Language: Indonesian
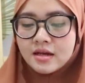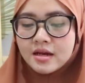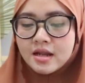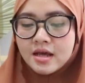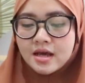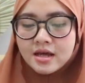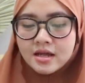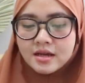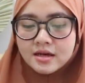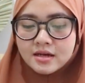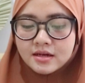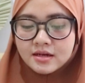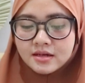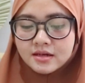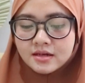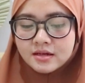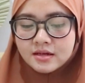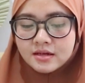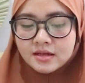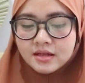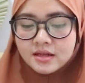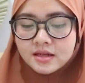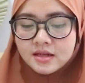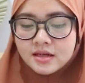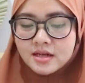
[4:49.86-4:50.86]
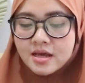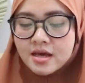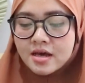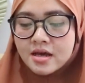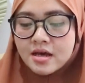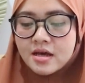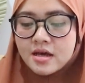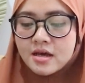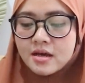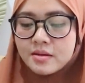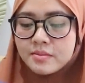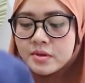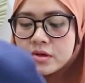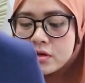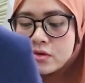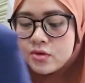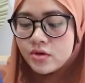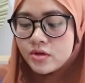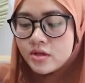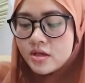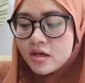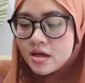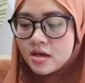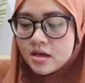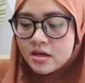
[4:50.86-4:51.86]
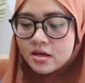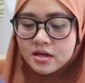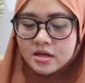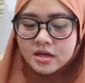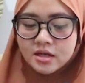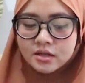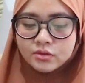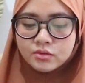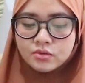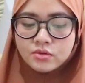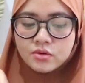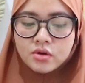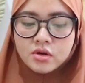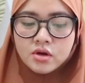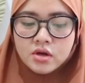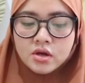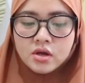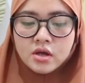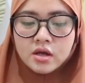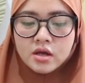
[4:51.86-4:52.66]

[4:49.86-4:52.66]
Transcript: Dan ini dia bergonya, dia itu